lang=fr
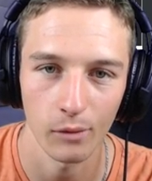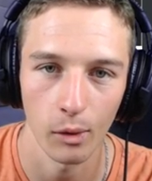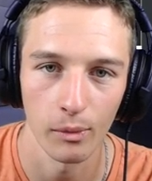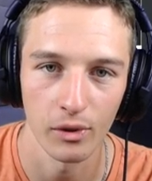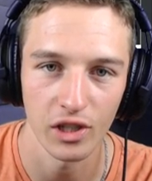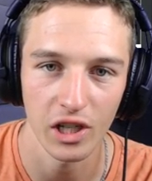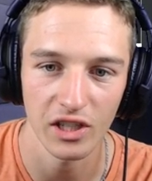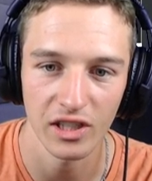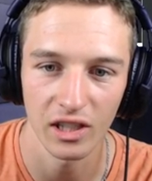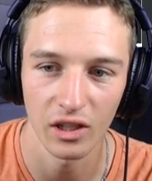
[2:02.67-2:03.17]
Bon, bah,
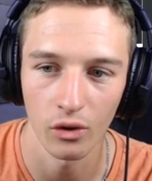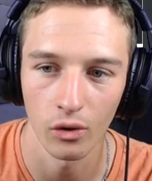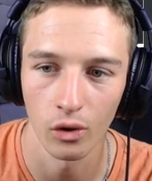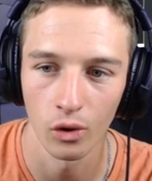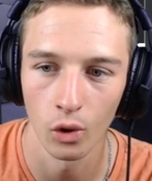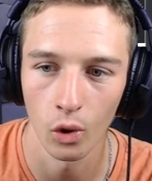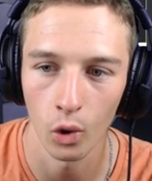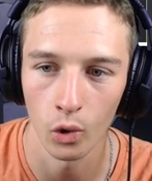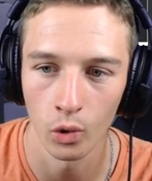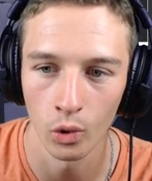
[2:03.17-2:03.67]
j'ai acheté
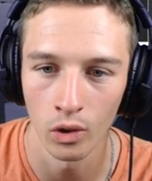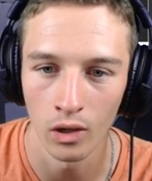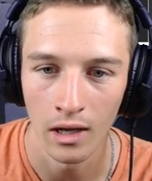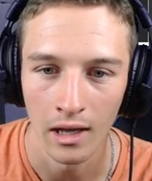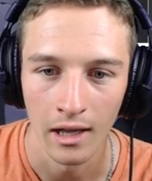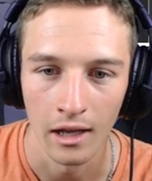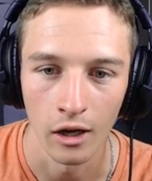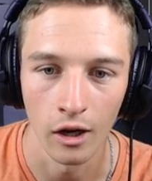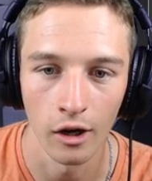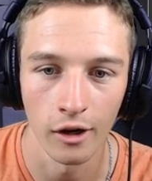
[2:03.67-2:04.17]
le, Renault.
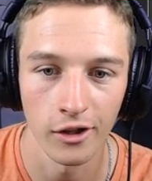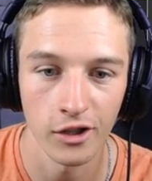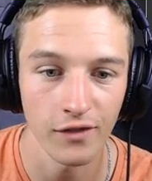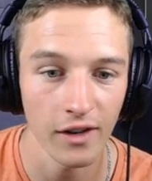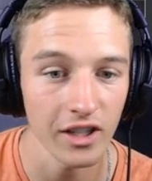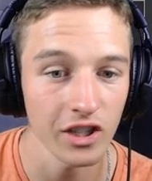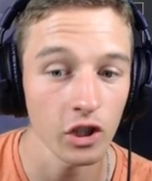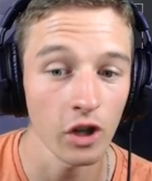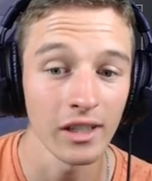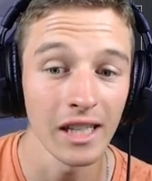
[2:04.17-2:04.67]
Euh, je vais
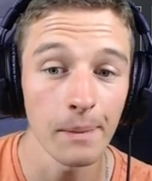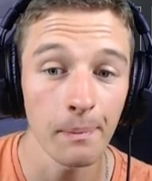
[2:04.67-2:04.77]
acheter un